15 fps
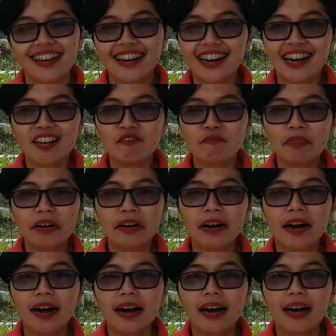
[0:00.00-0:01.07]
engkai
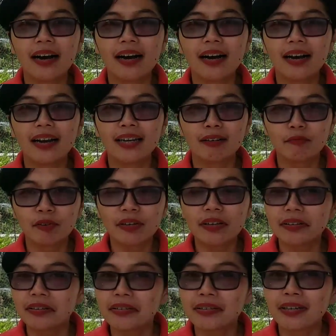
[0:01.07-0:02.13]
maka lebu
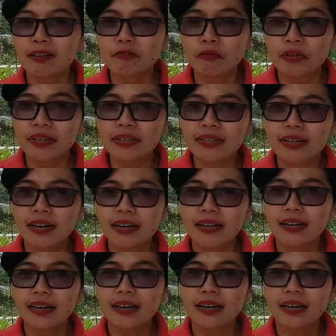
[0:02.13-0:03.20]
kita si ngatur kencang.
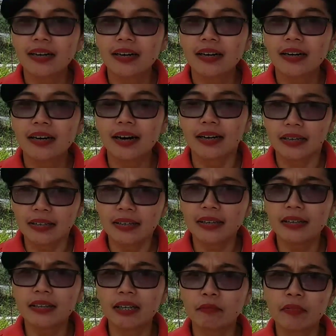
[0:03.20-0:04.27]
adik
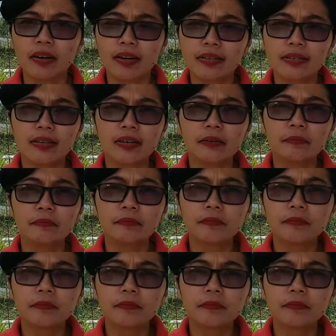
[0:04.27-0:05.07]
kita merajai